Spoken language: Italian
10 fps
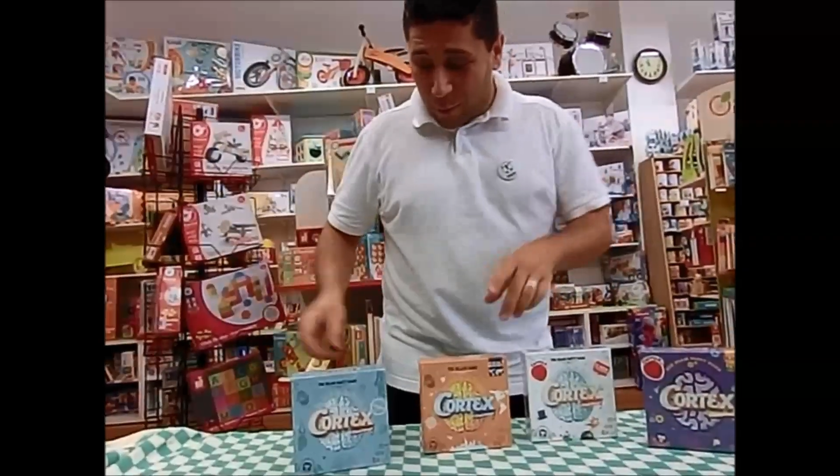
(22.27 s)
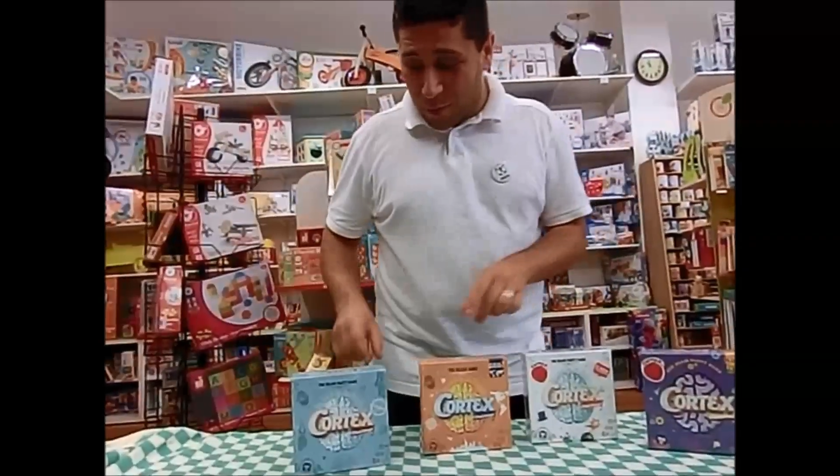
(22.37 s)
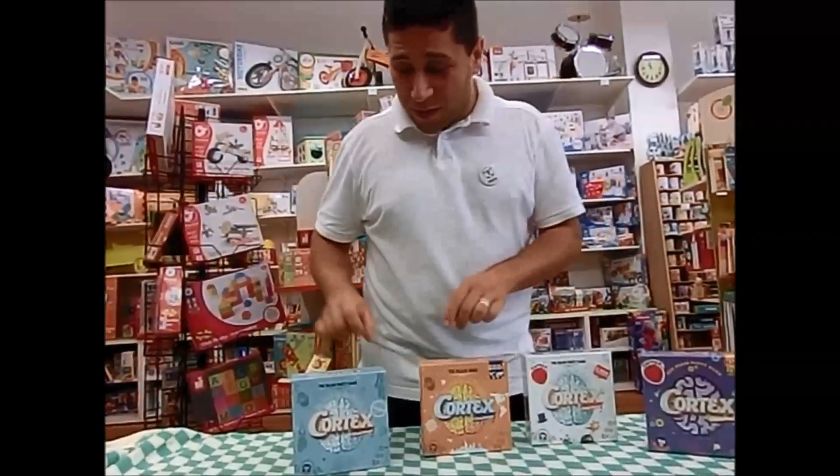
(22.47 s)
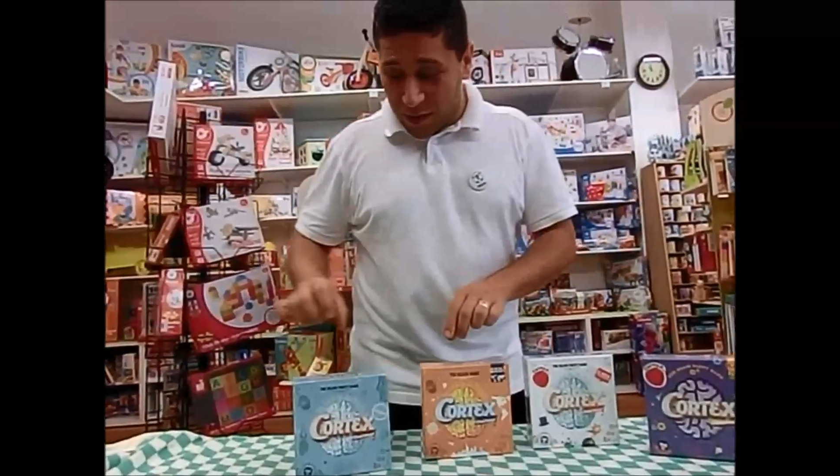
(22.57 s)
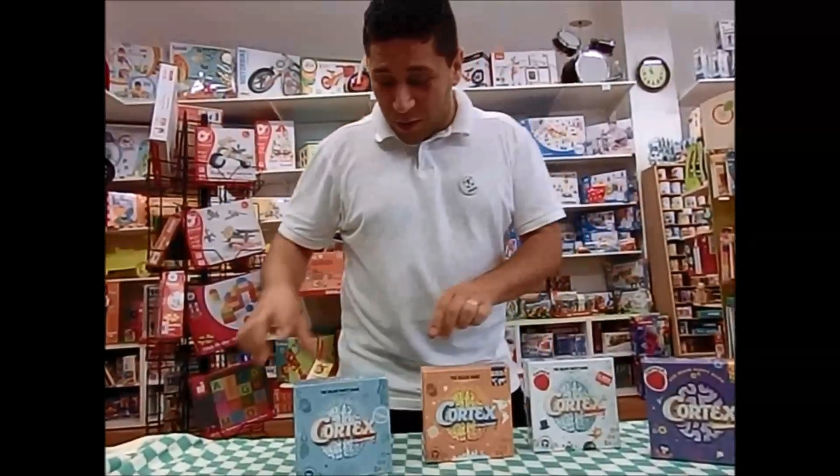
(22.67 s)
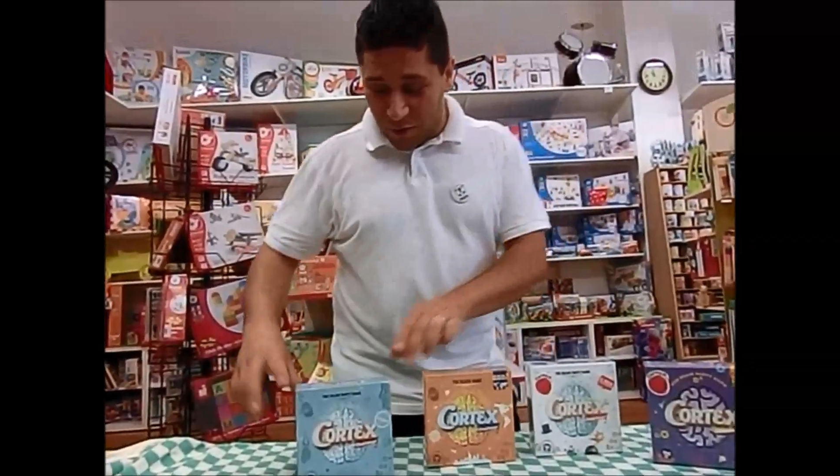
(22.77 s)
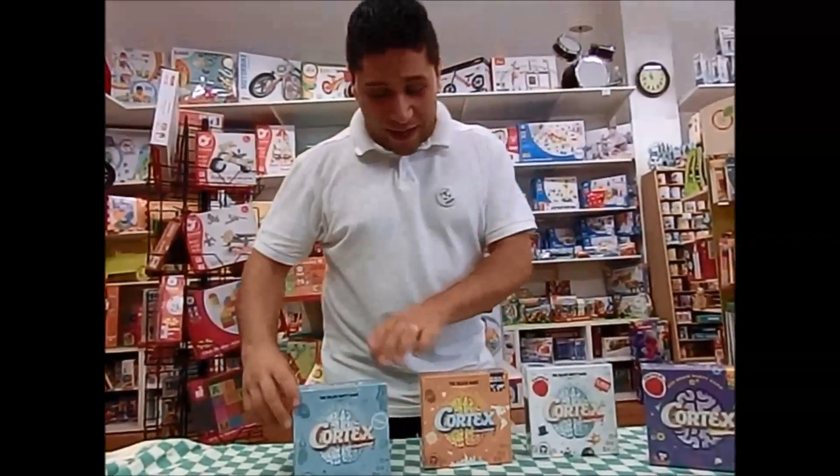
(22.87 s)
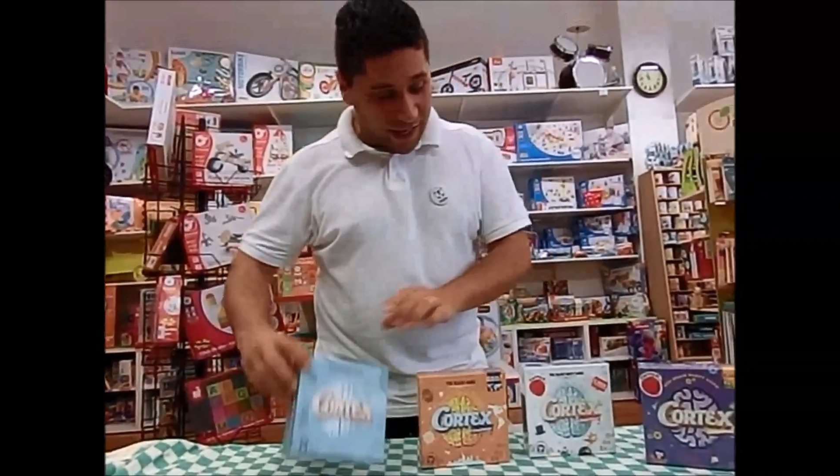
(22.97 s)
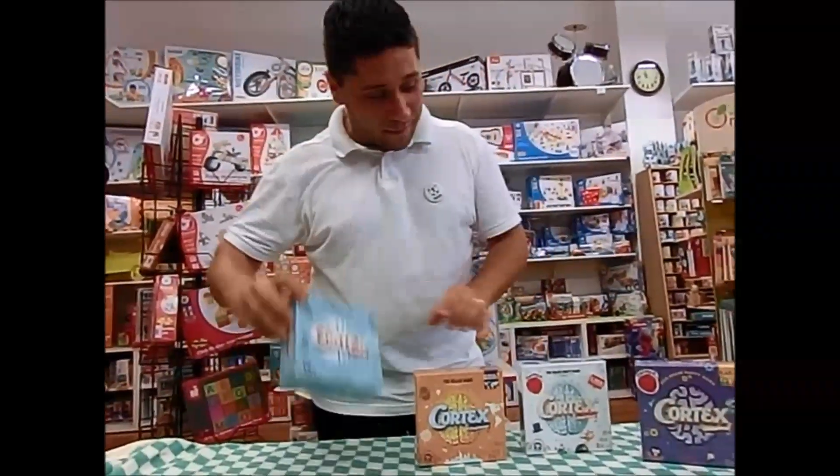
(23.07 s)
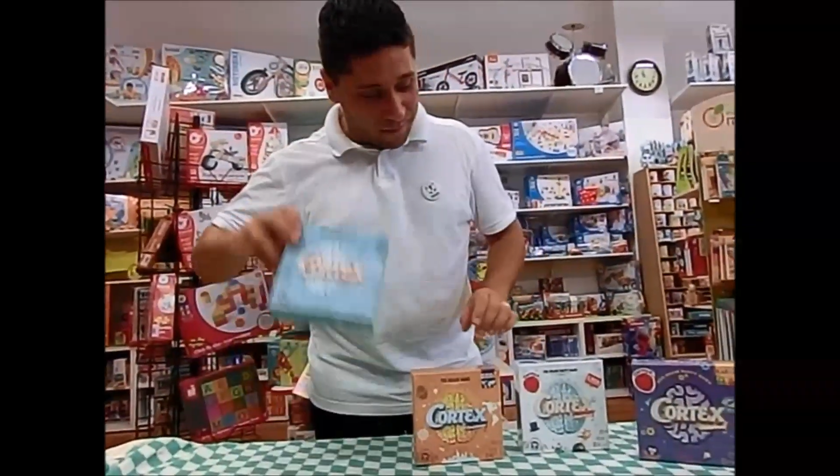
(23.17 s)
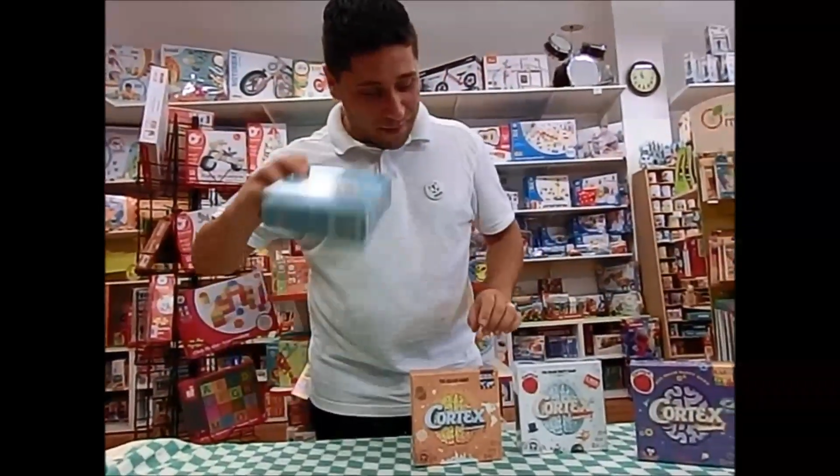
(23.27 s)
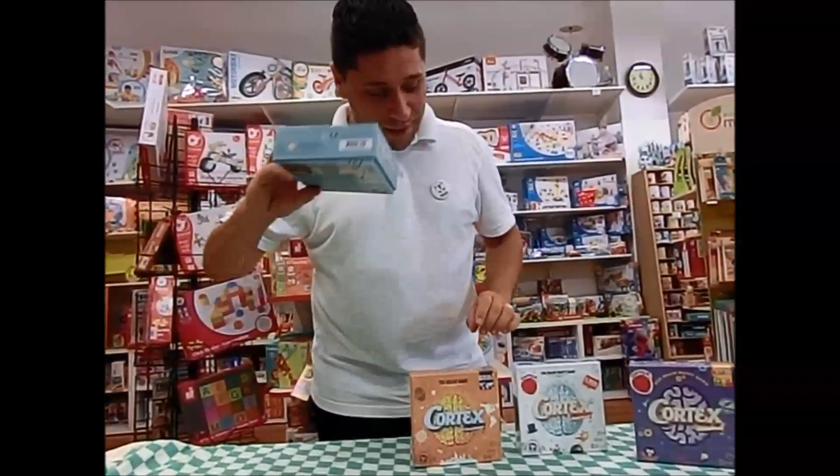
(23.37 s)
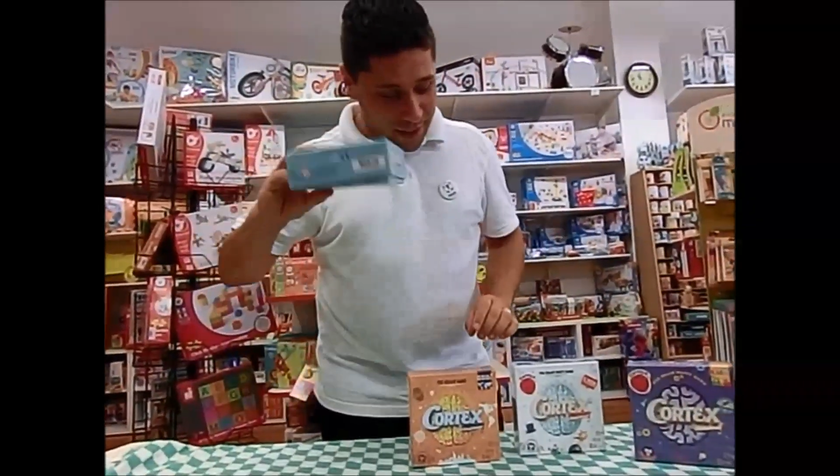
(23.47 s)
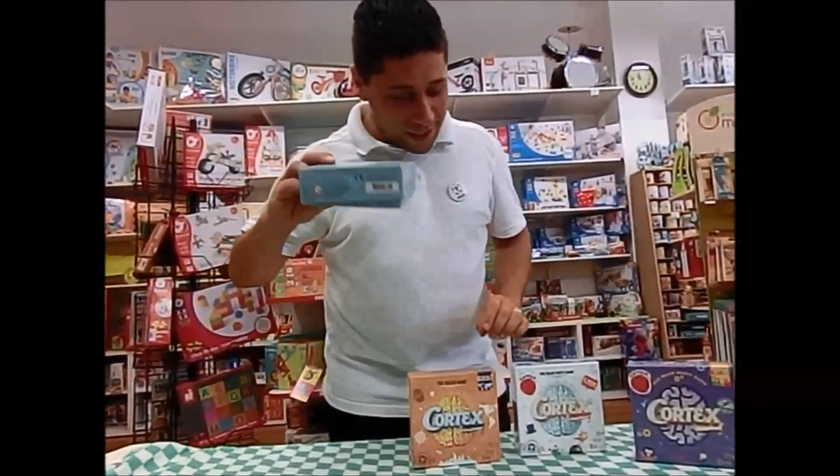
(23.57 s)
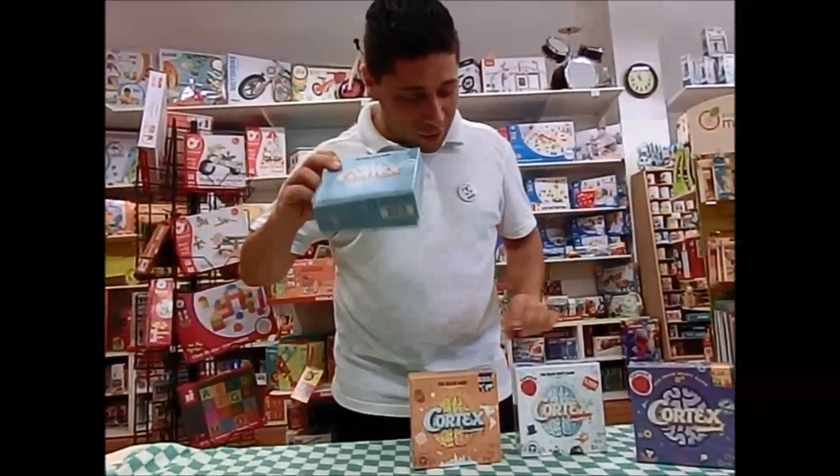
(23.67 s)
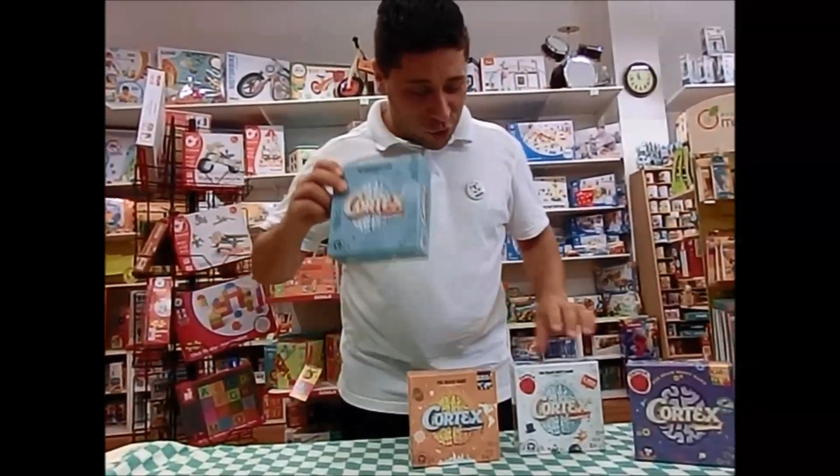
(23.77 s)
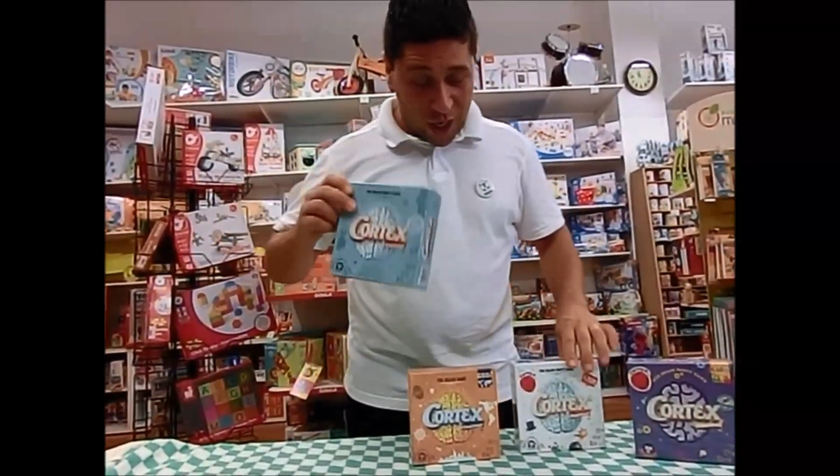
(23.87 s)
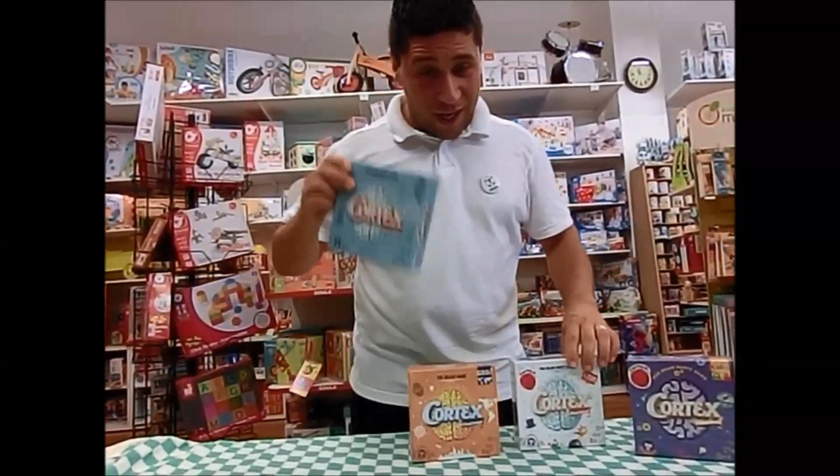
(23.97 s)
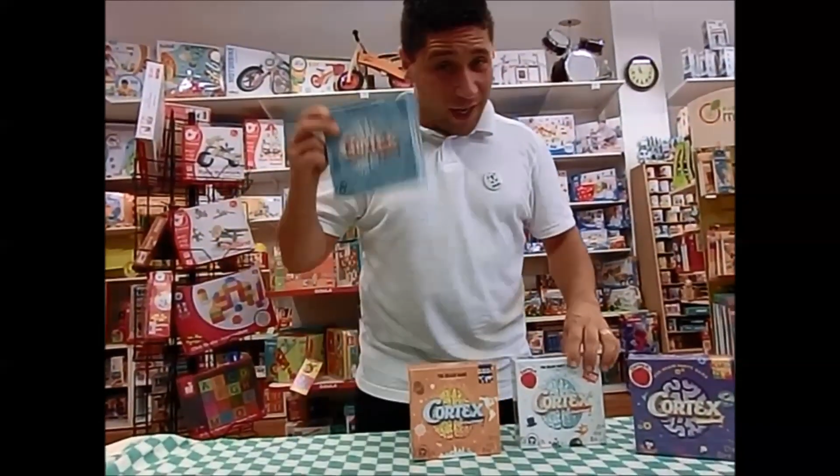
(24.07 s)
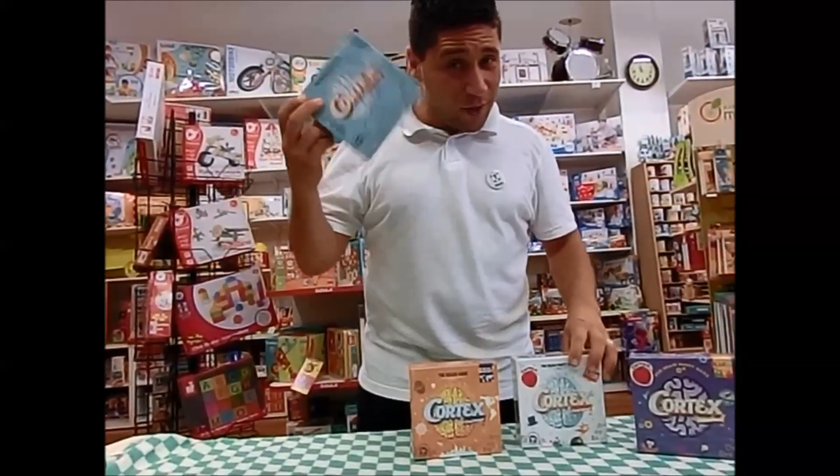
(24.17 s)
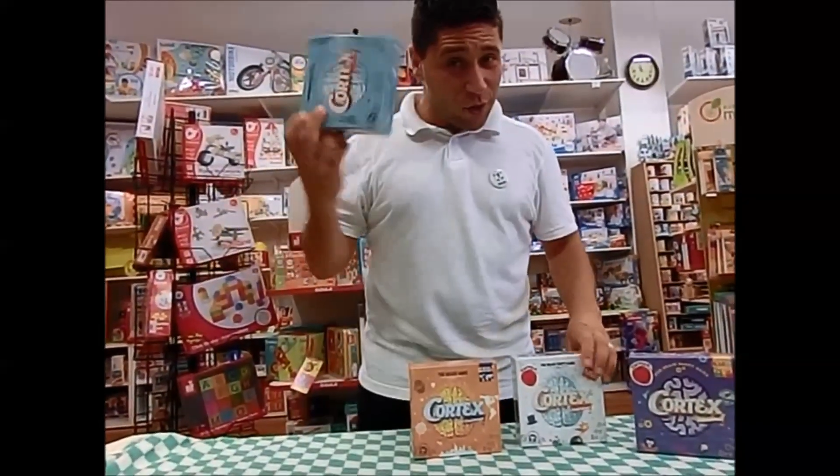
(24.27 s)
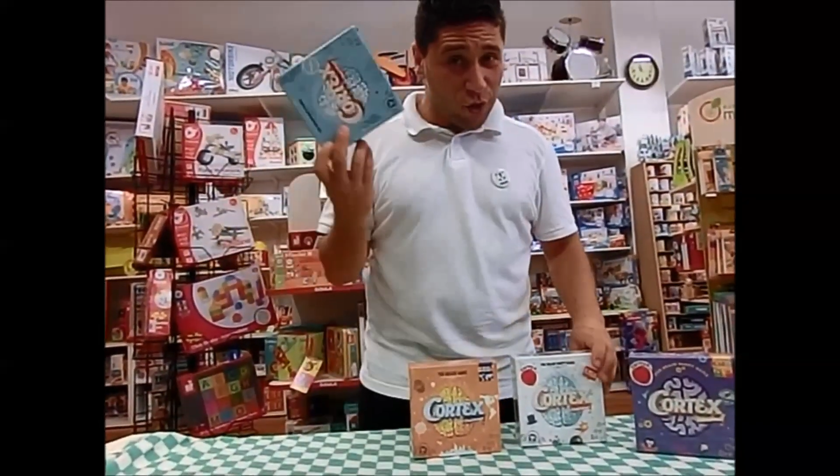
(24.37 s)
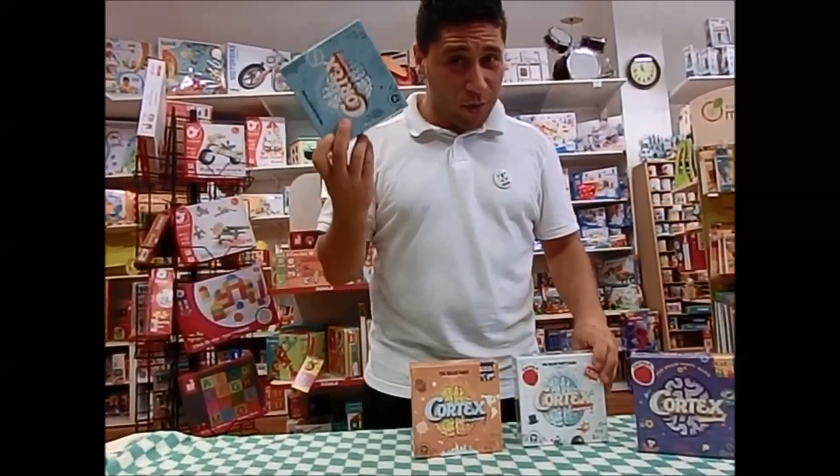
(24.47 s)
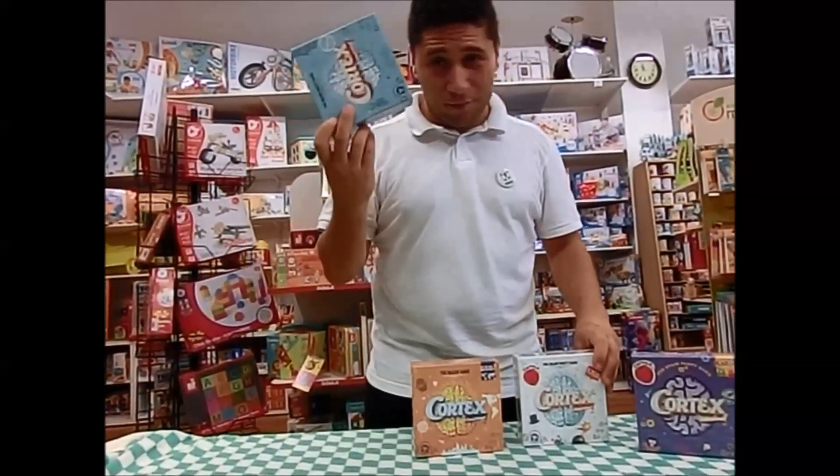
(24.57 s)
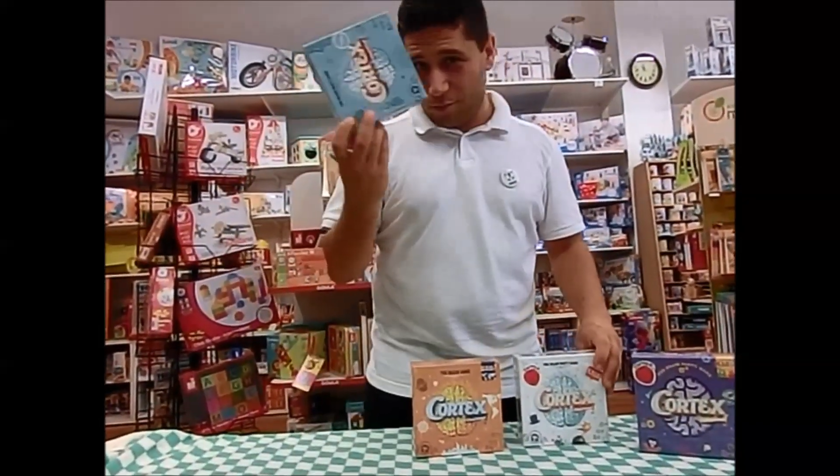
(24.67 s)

potete trovare il challenge,